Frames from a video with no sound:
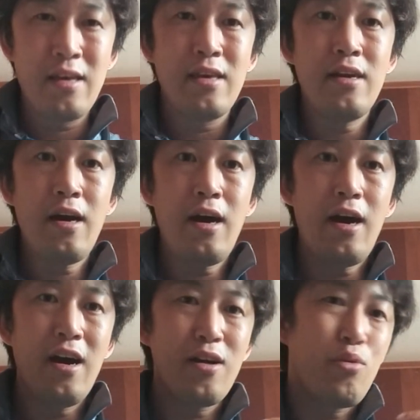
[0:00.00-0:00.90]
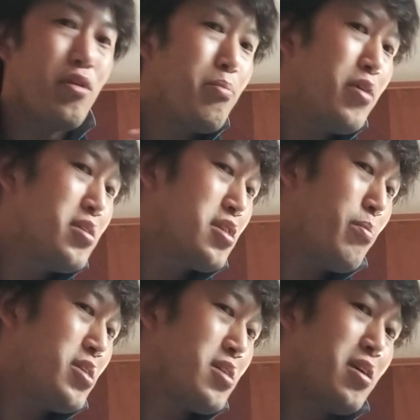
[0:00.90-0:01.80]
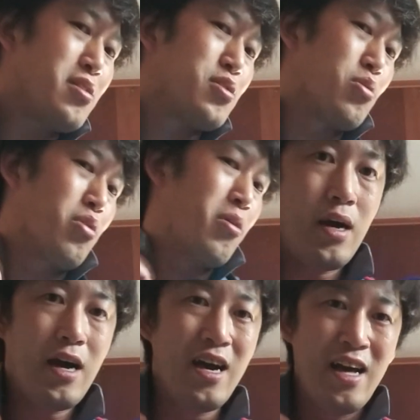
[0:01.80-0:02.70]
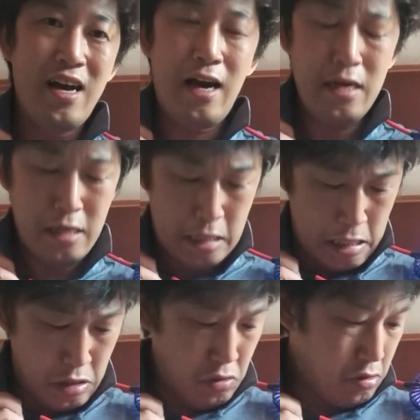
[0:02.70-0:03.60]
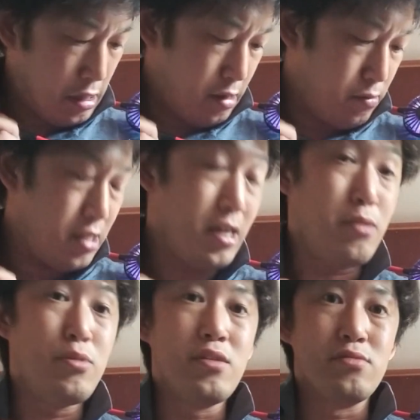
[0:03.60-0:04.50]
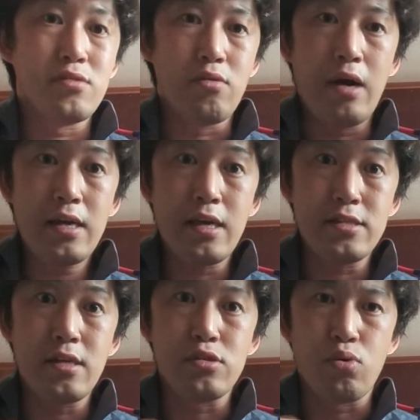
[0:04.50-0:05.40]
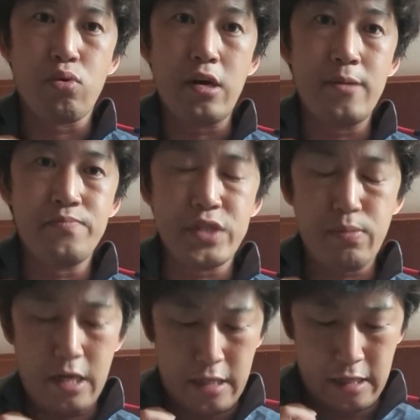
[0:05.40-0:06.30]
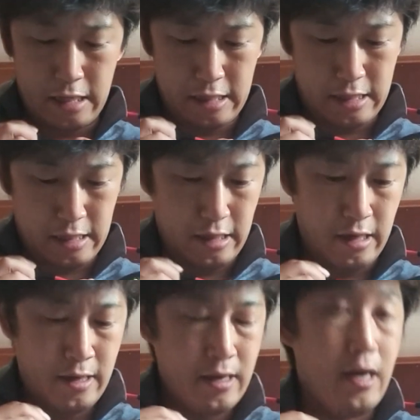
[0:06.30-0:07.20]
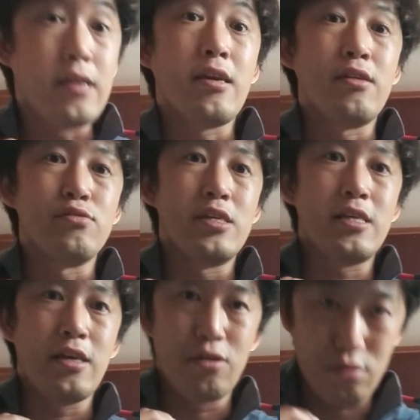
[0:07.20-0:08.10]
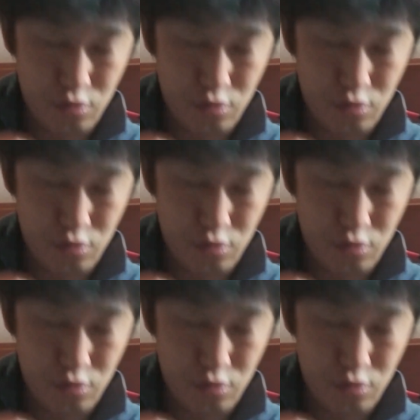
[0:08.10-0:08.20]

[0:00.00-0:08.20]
いやー、これめちゃめちゃいいんですよ。案件動画みたいに見えるんですけど、案件じゃないですよ、これ。自腹で買ったんで、案件ください。よろ